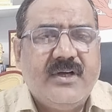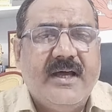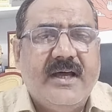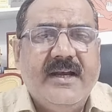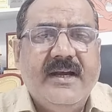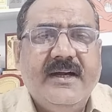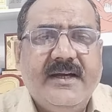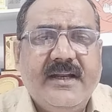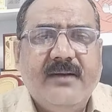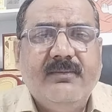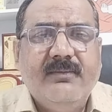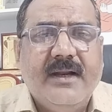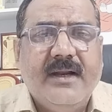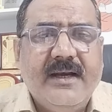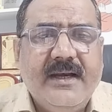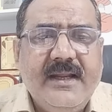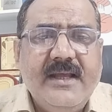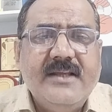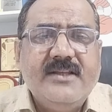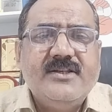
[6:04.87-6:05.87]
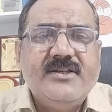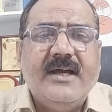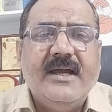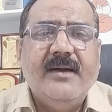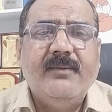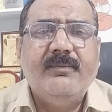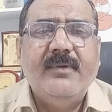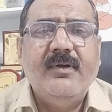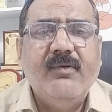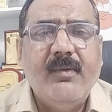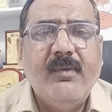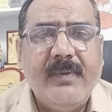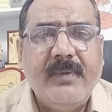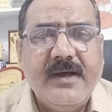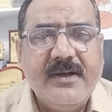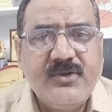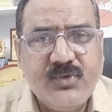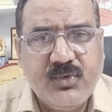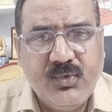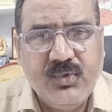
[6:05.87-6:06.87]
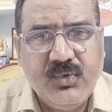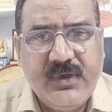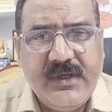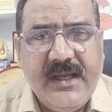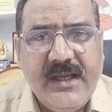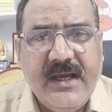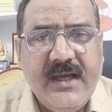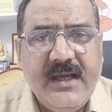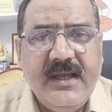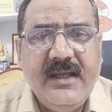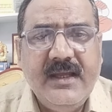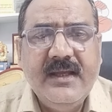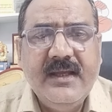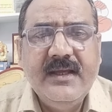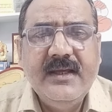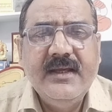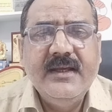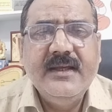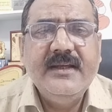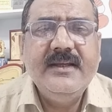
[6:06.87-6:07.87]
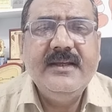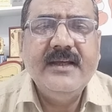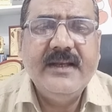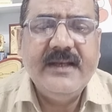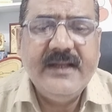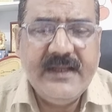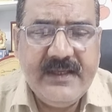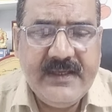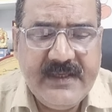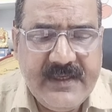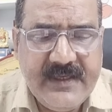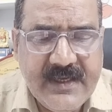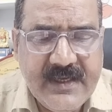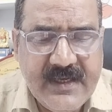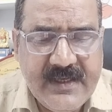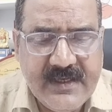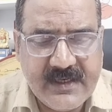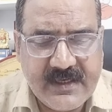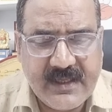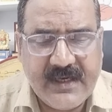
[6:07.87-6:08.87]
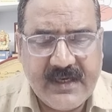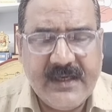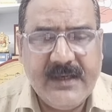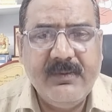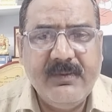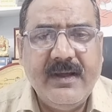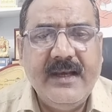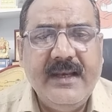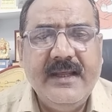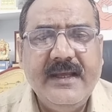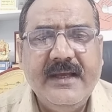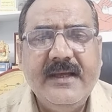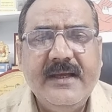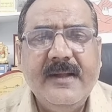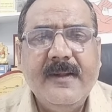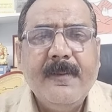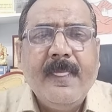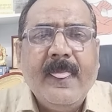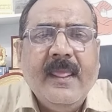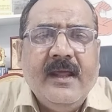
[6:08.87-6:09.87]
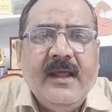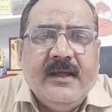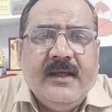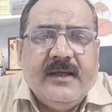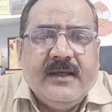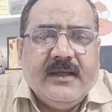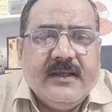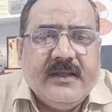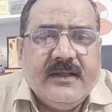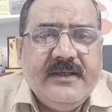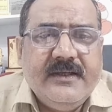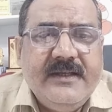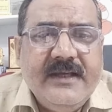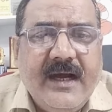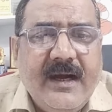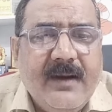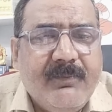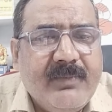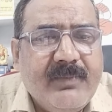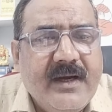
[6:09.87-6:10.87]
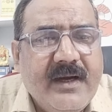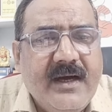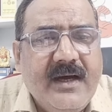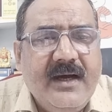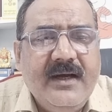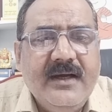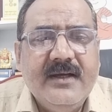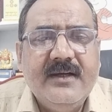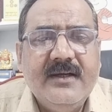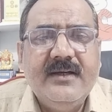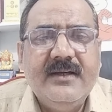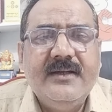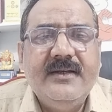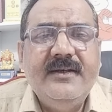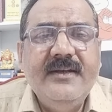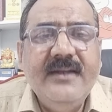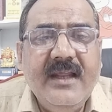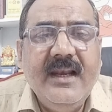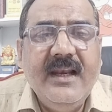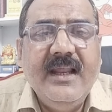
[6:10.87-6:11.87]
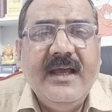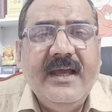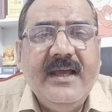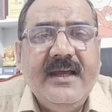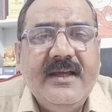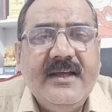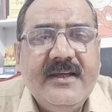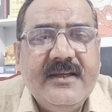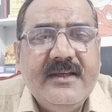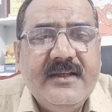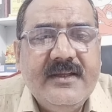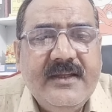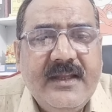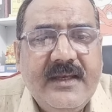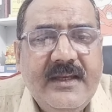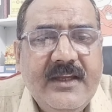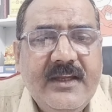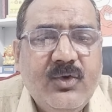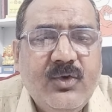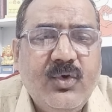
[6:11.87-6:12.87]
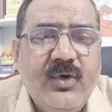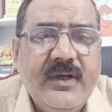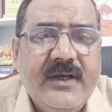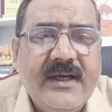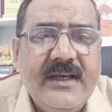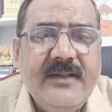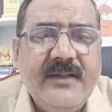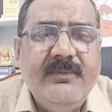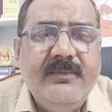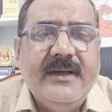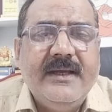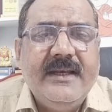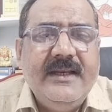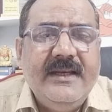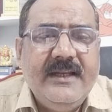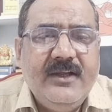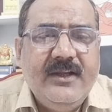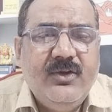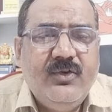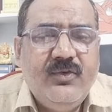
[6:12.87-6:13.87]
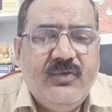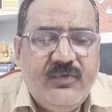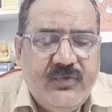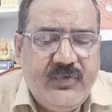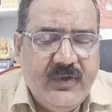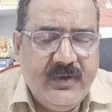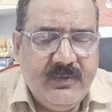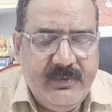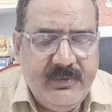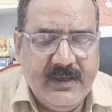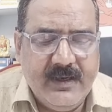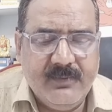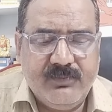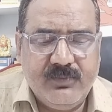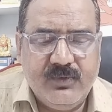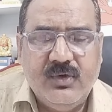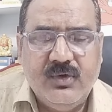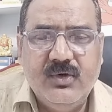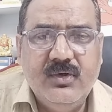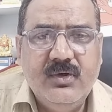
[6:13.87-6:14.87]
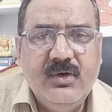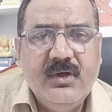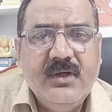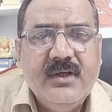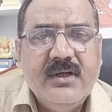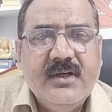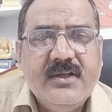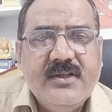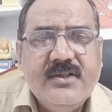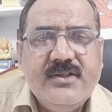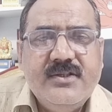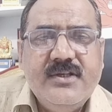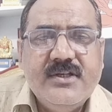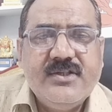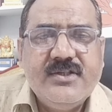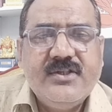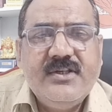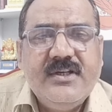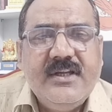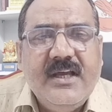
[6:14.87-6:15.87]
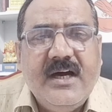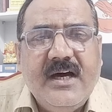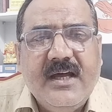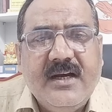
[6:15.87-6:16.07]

सारे रिटर्न भरने हैं चाहे आपने व्यापार शुरू किया है या नहीं किया है या करने वाले हैं या आपका नील है यानी कोई खरीद बिक्री नहीं हुई फिर भी आपको जी